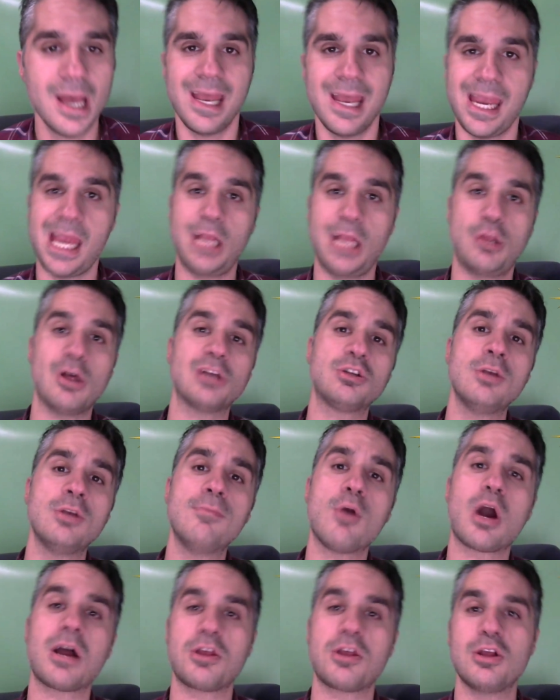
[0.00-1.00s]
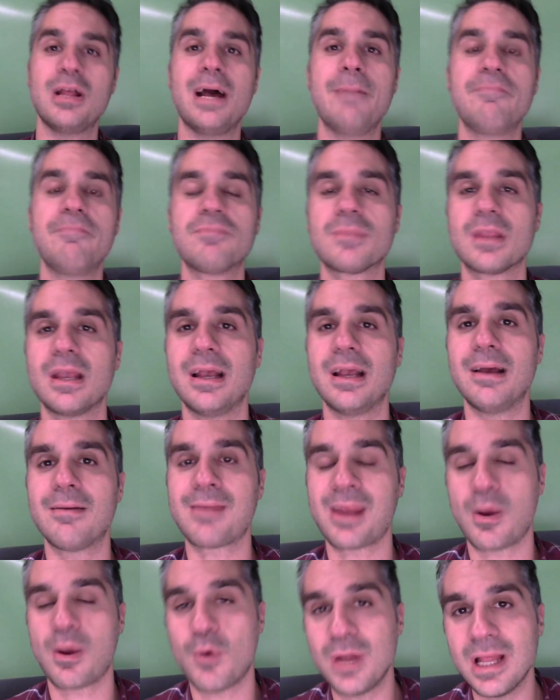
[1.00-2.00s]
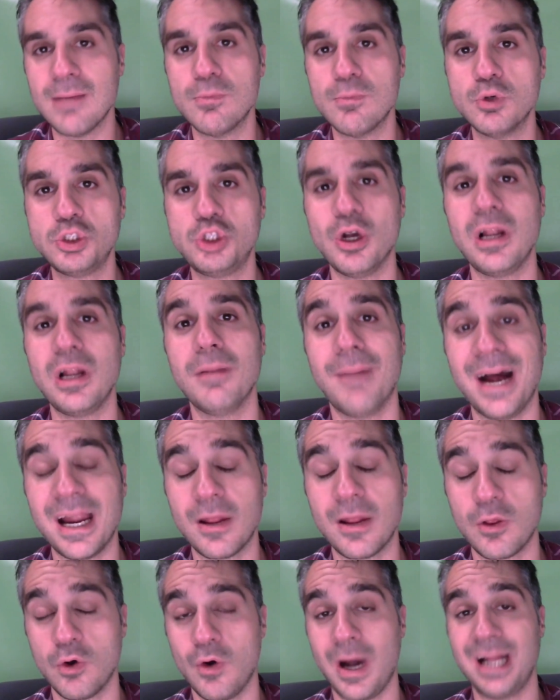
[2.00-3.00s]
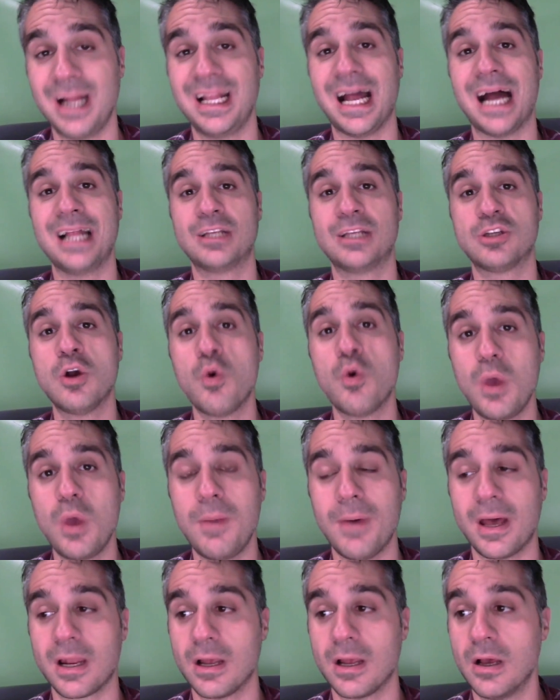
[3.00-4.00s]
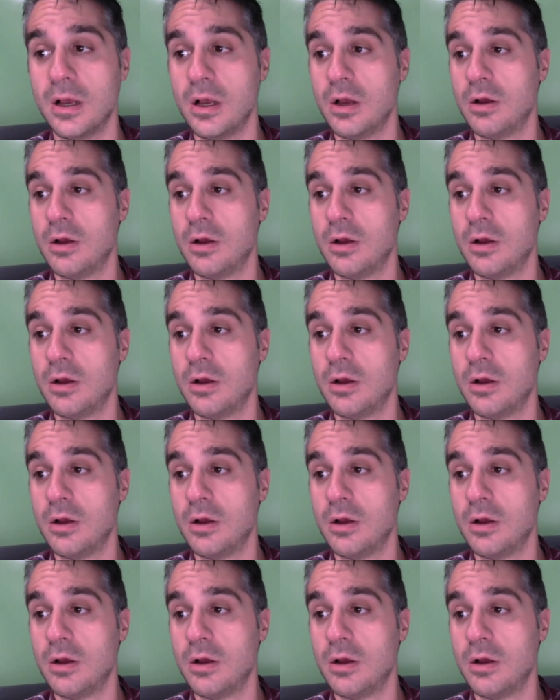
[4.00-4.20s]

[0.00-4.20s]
Y todas sus invocaciones recuerdan mucho al bardo, al, al Son Weaver.